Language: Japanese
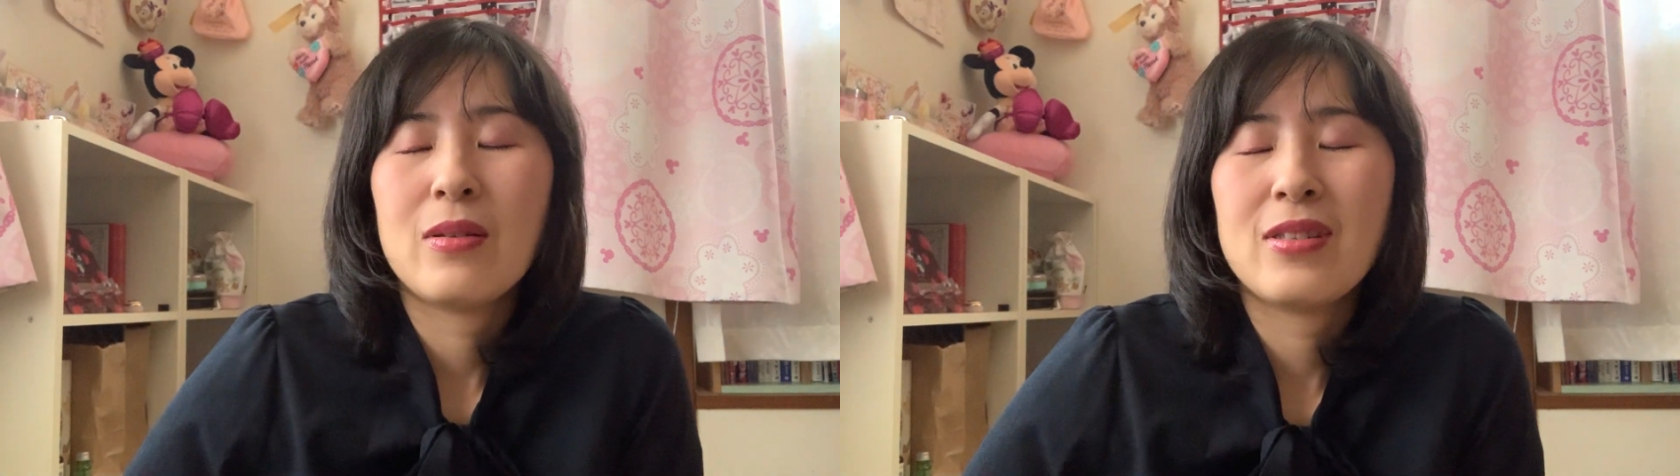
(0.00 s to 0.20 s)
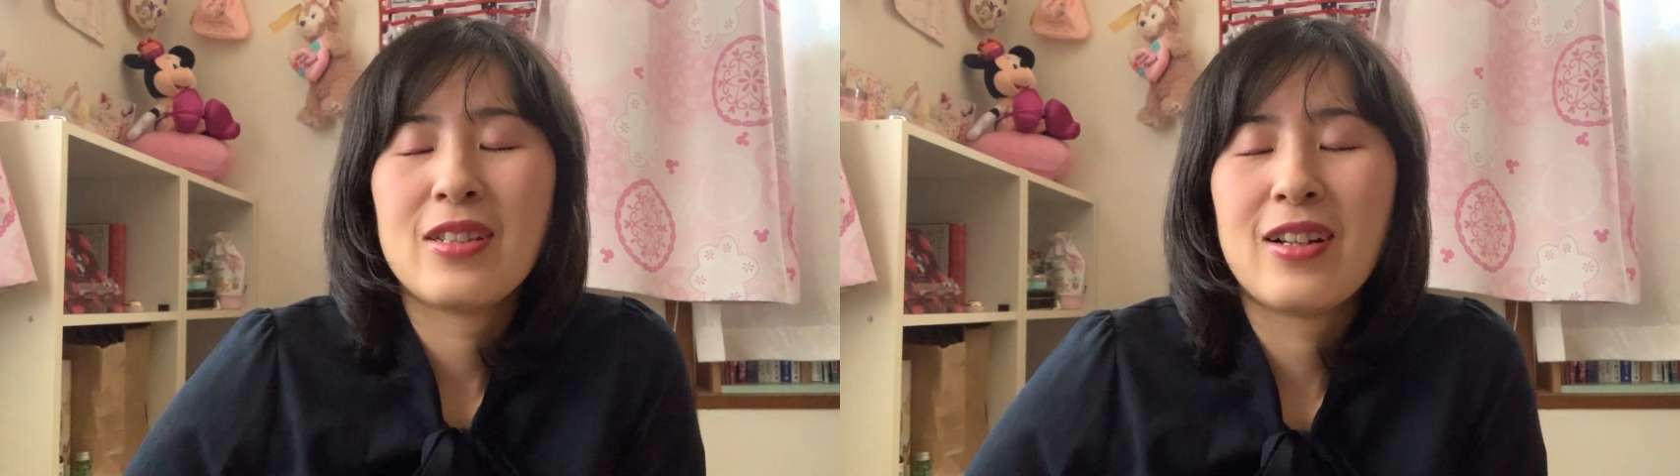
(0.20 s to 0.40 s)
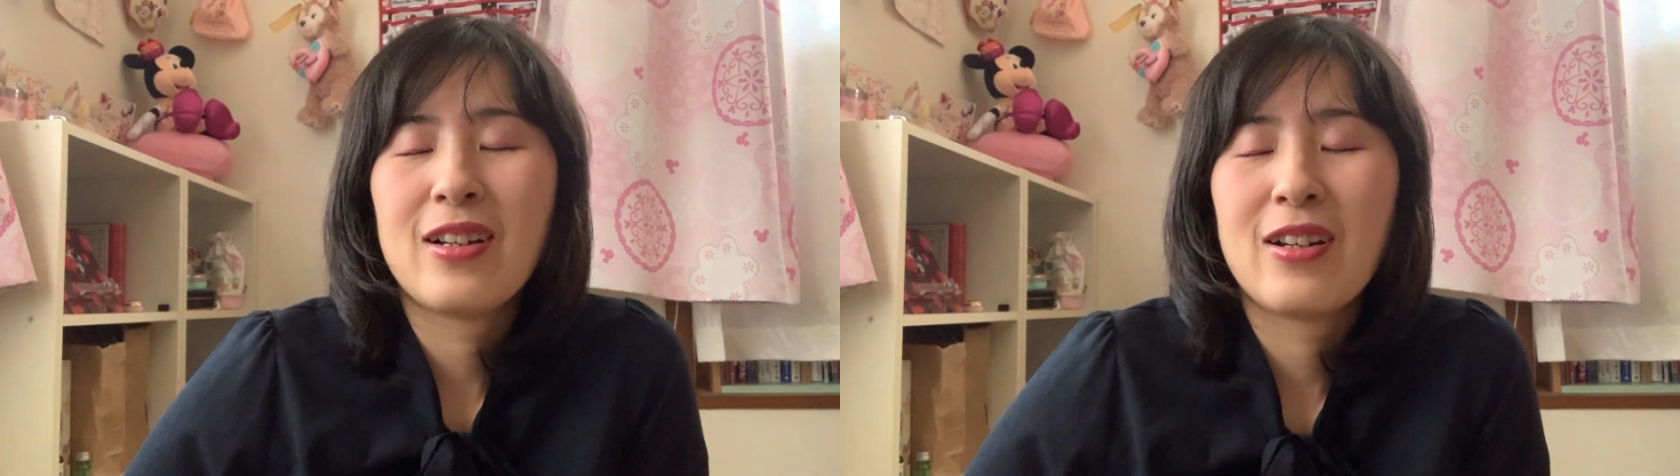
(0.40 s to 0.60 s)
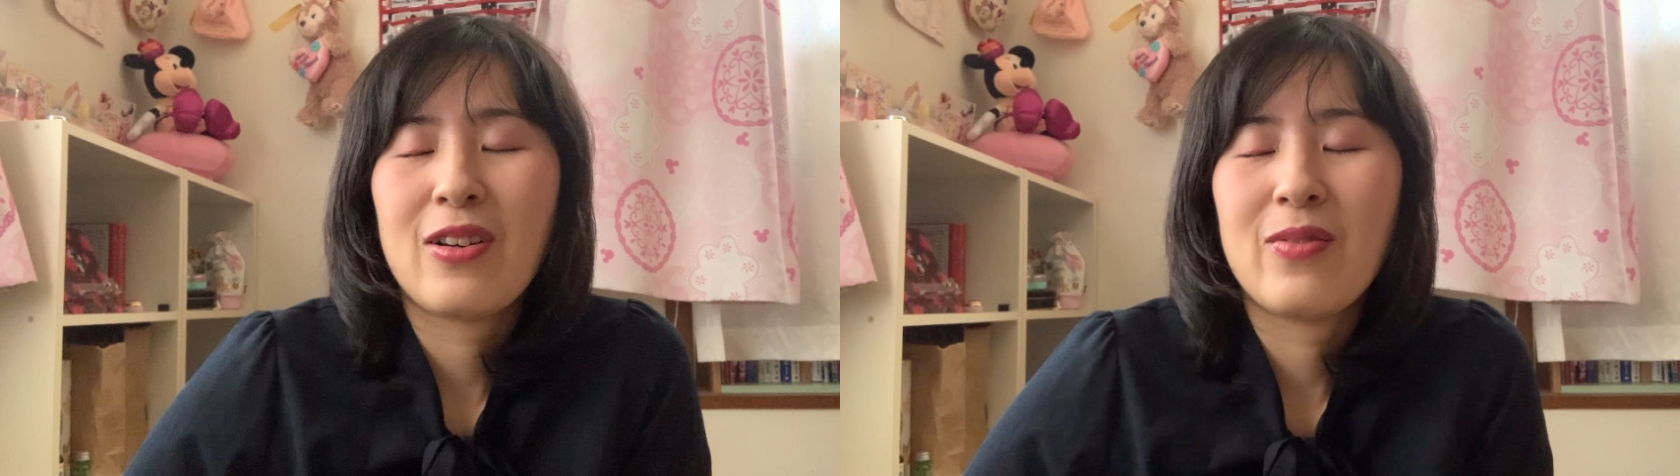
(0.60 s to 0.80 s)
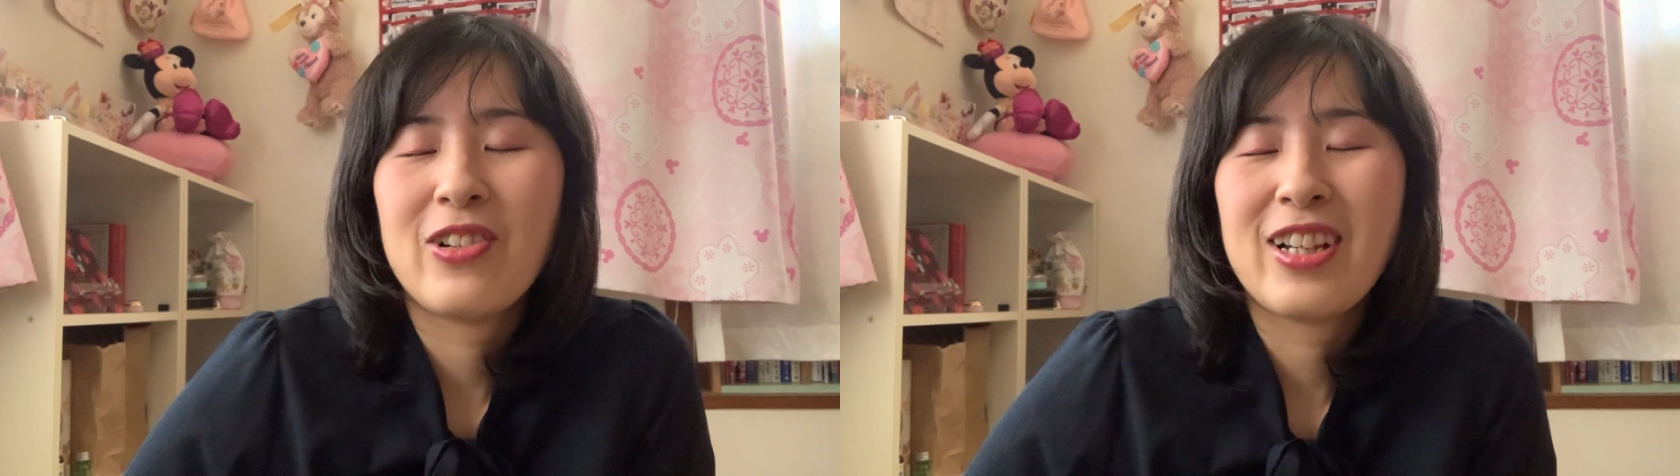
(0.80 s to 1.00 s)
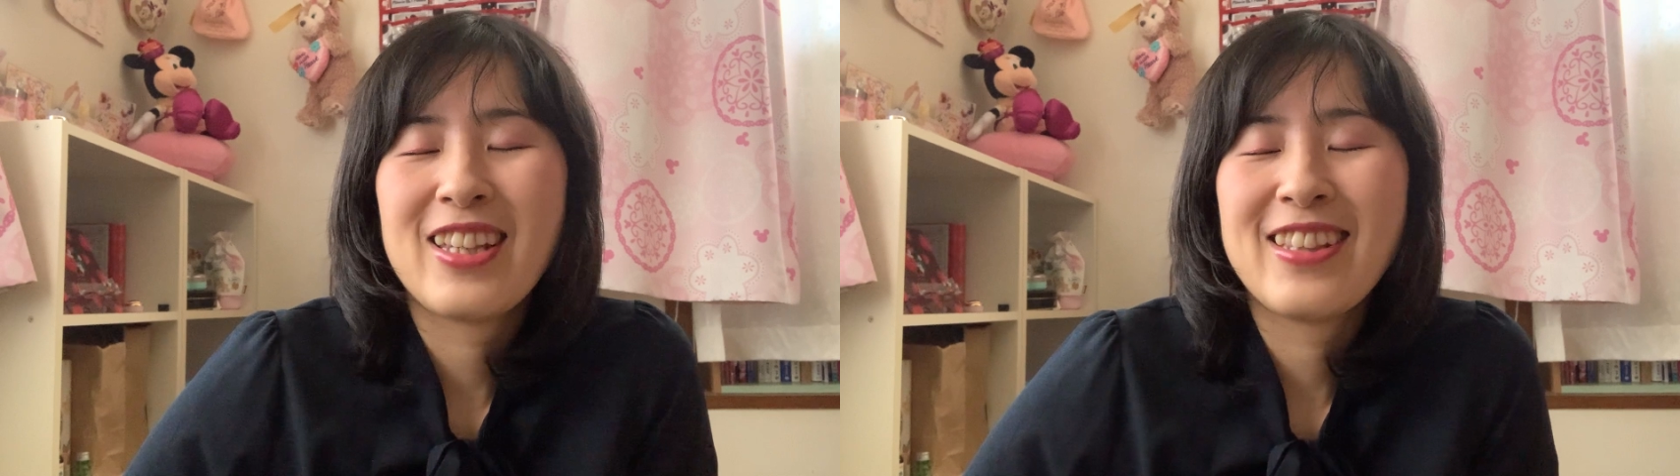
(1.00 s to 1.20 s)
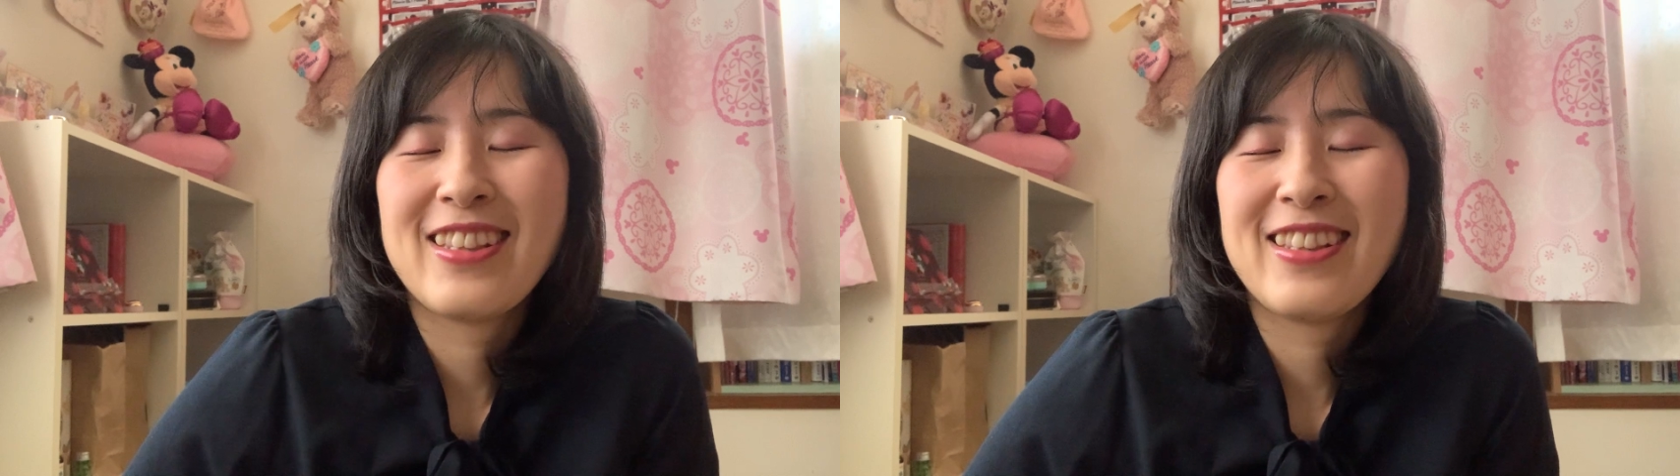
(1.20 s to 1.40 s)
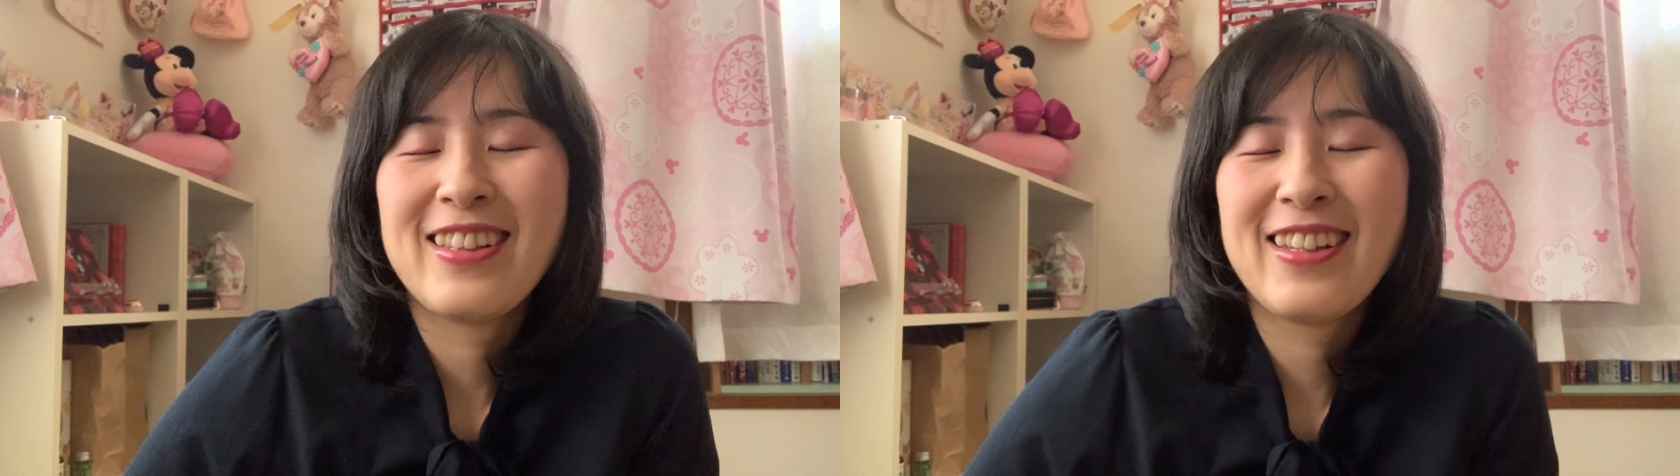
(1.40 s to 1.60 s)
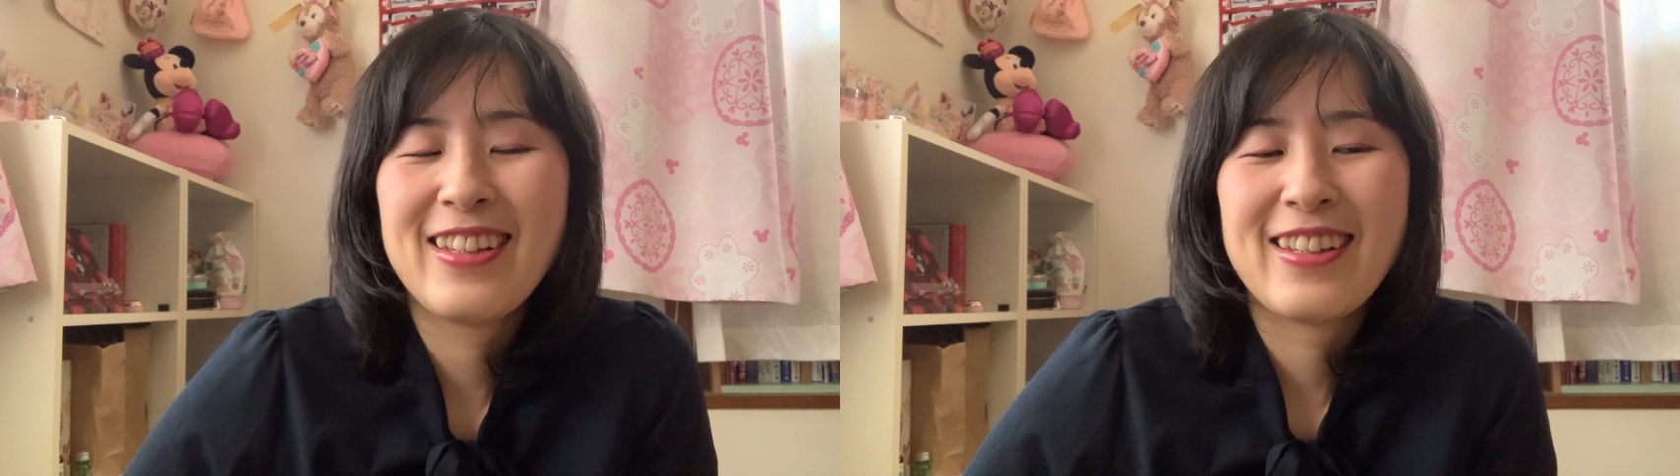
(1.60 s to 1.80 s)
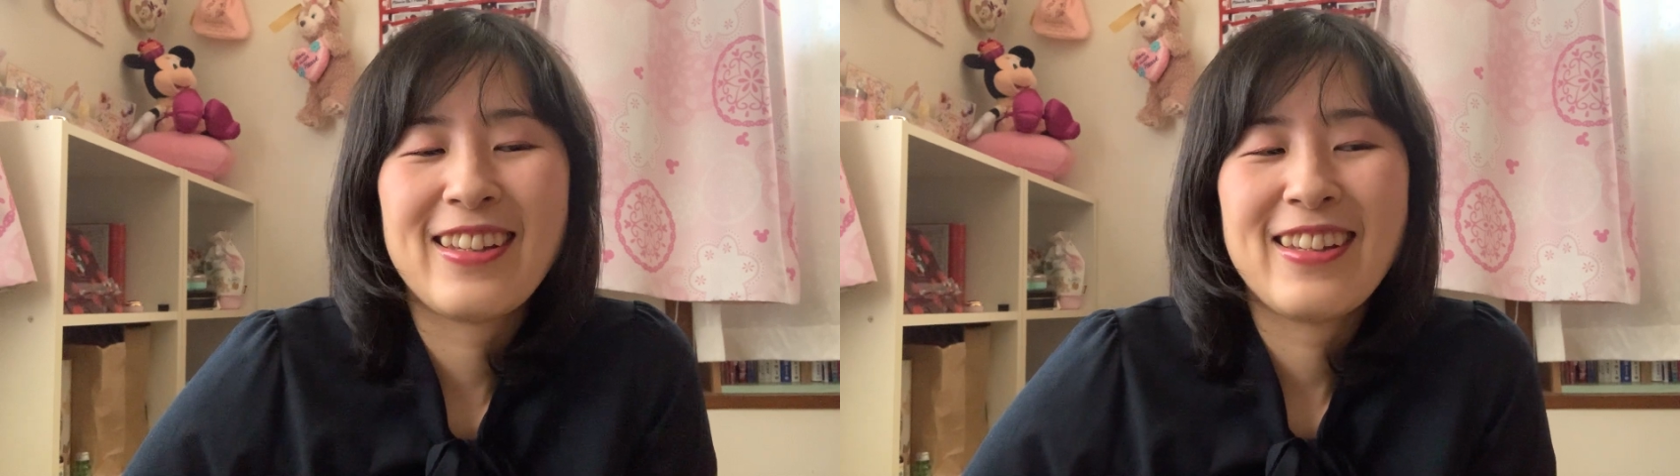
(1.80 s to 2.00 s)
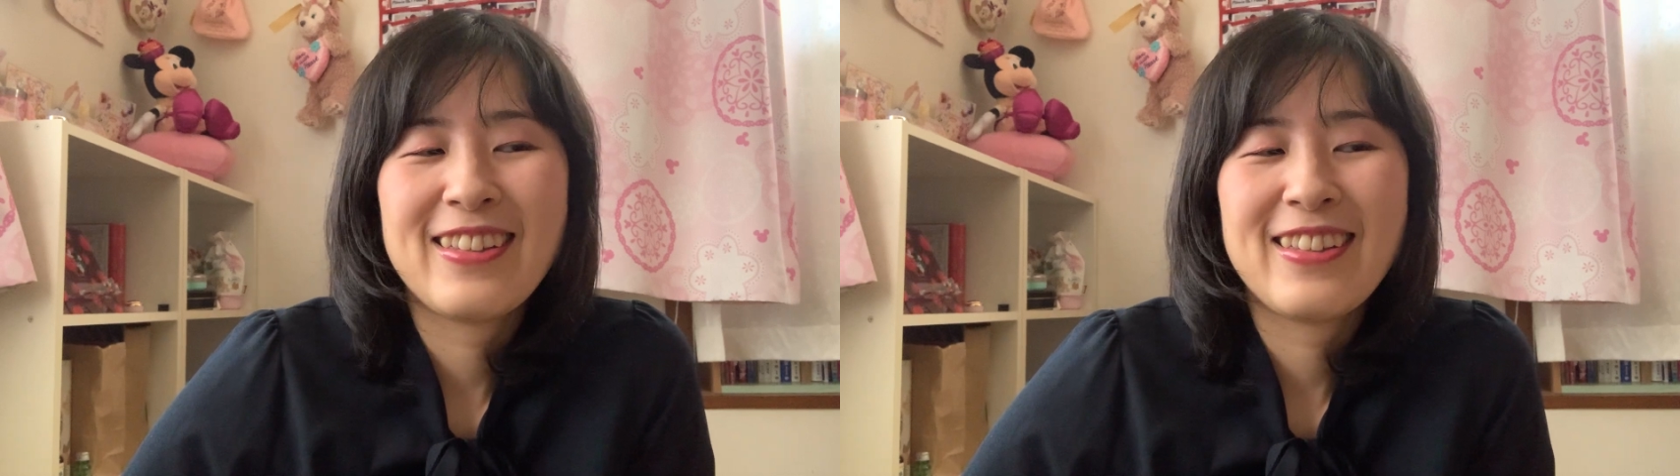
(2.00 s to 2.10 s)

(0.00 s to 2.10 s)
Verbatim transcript: 力をもらって